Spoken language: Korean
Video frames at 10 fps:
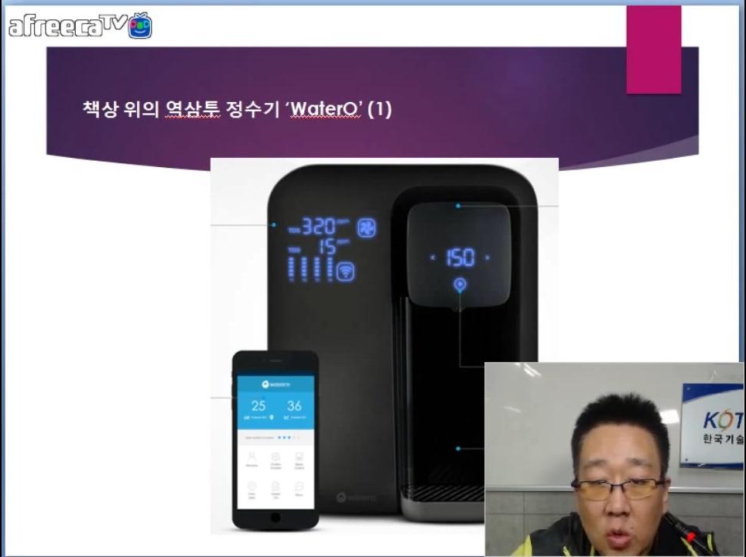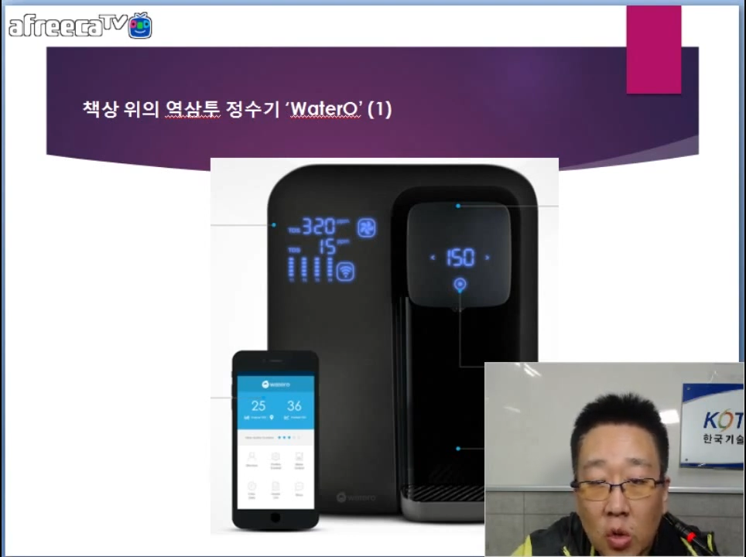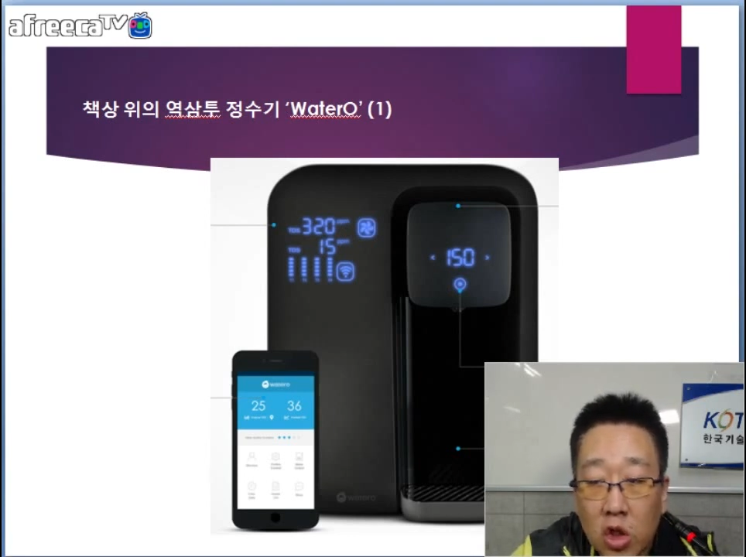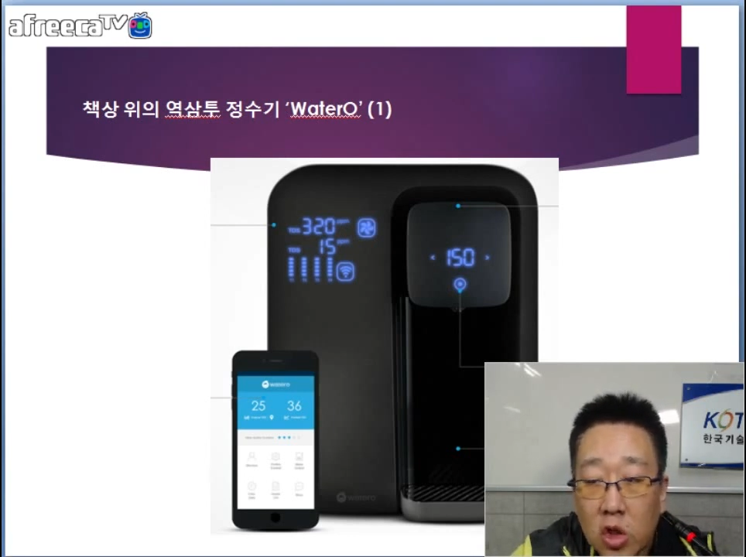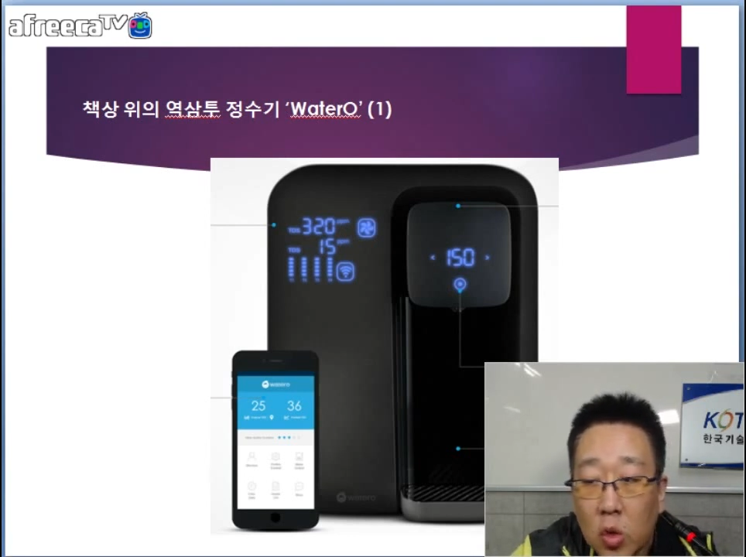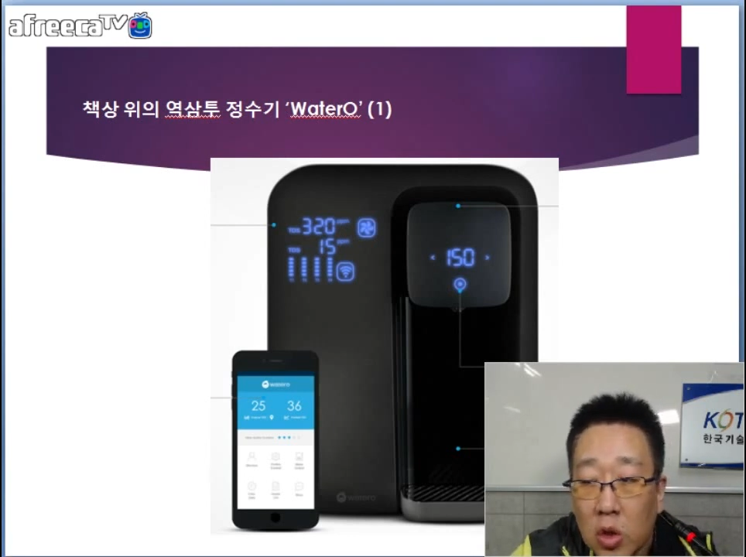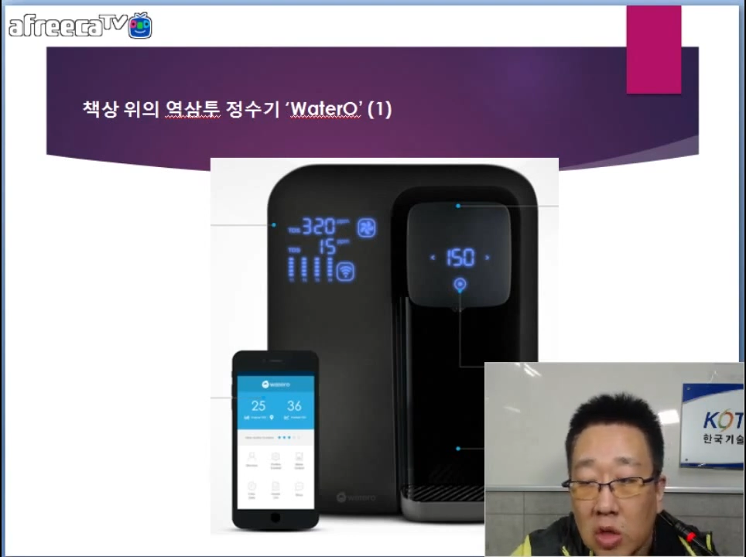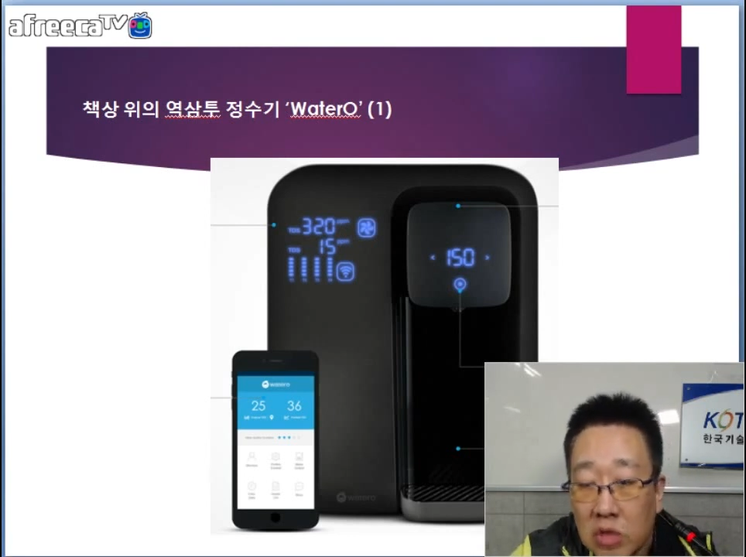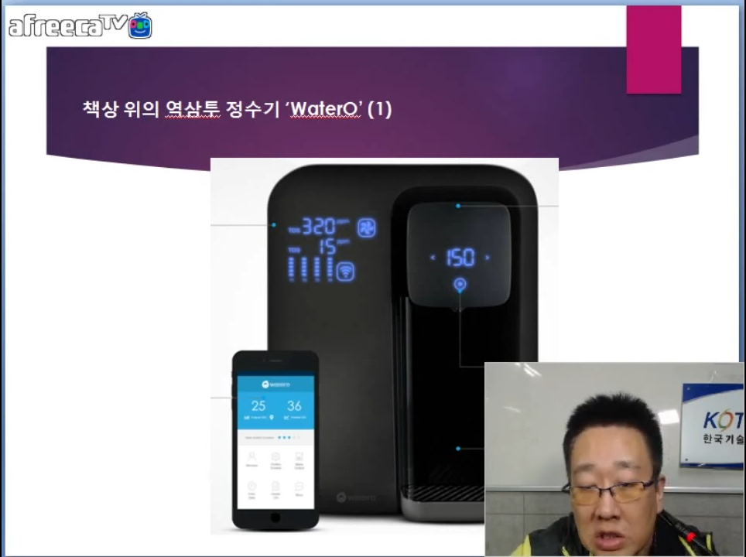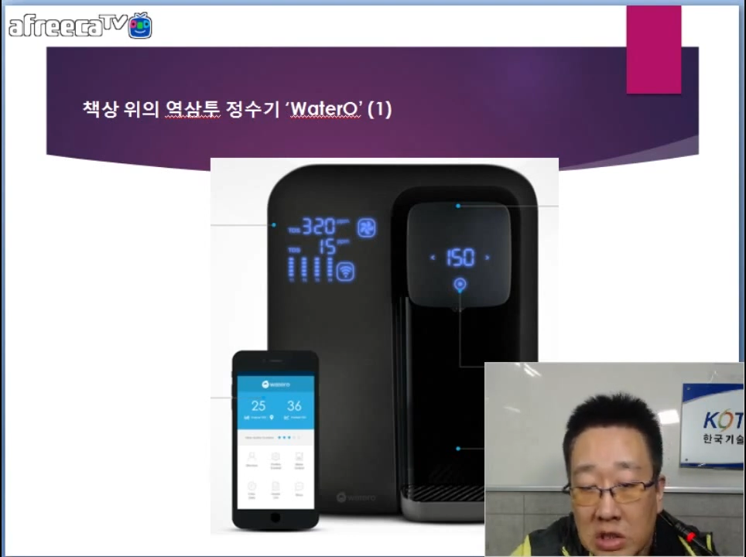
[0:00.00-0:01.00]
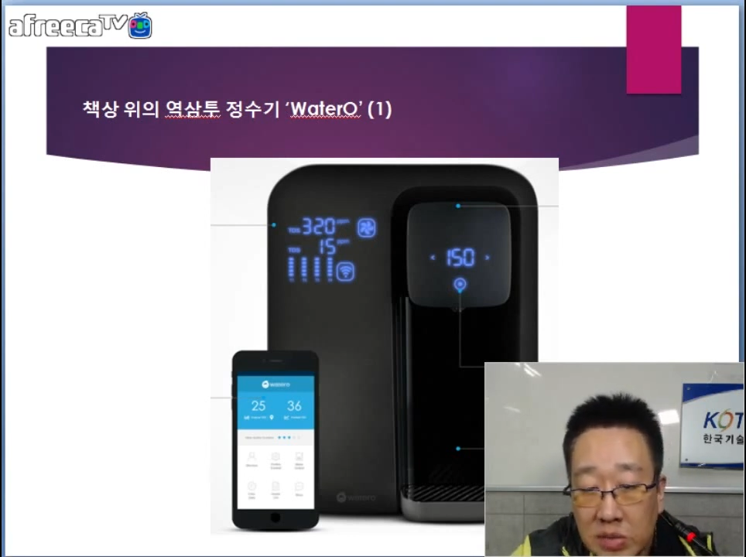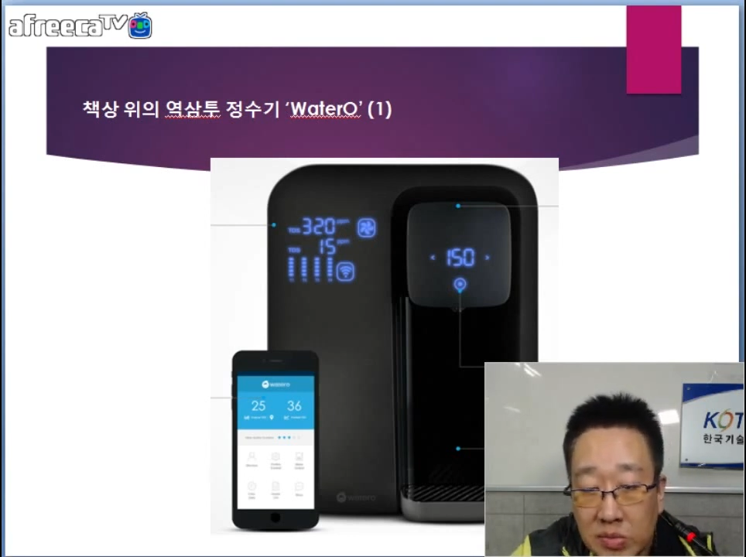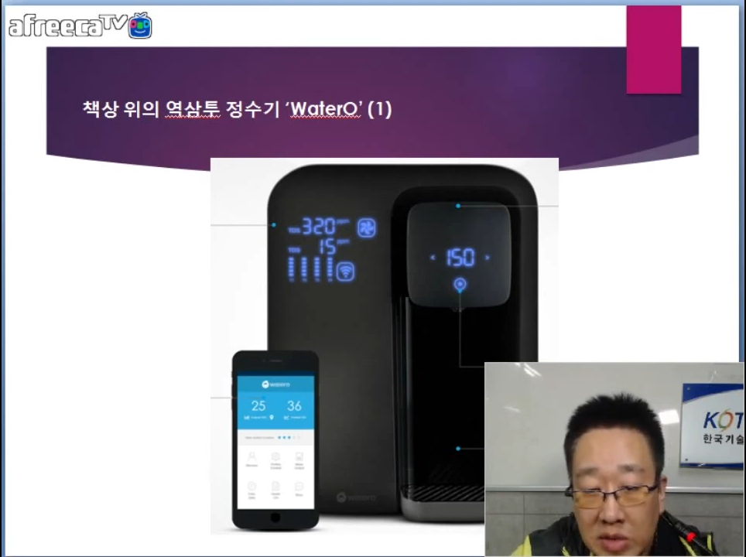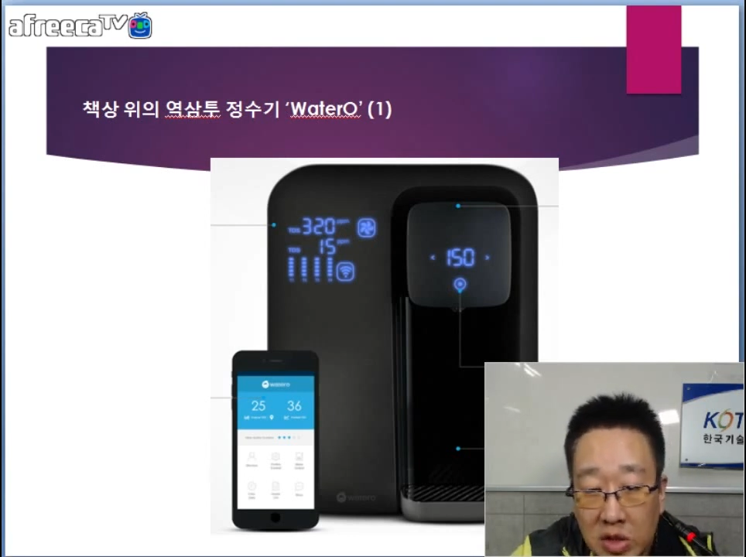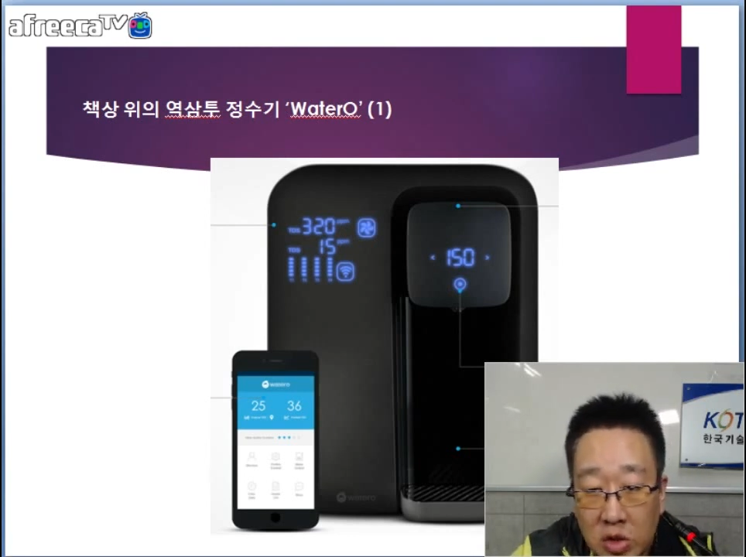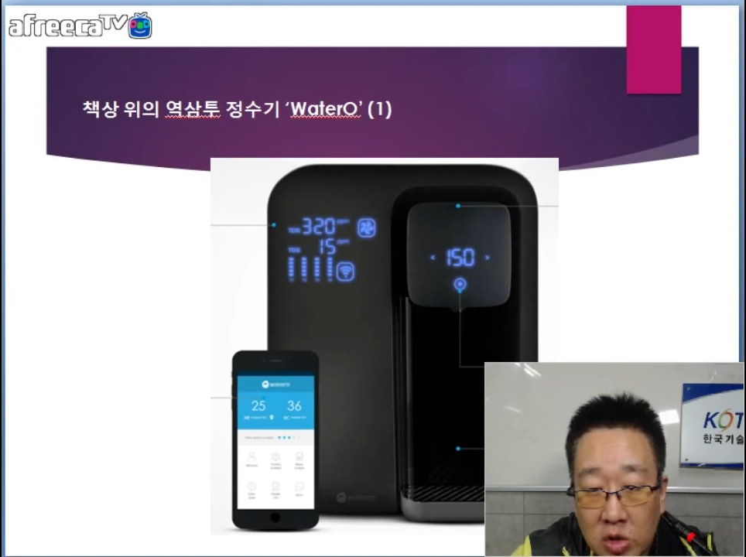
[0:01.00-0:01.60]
워터 오라고 하는 제품이에요.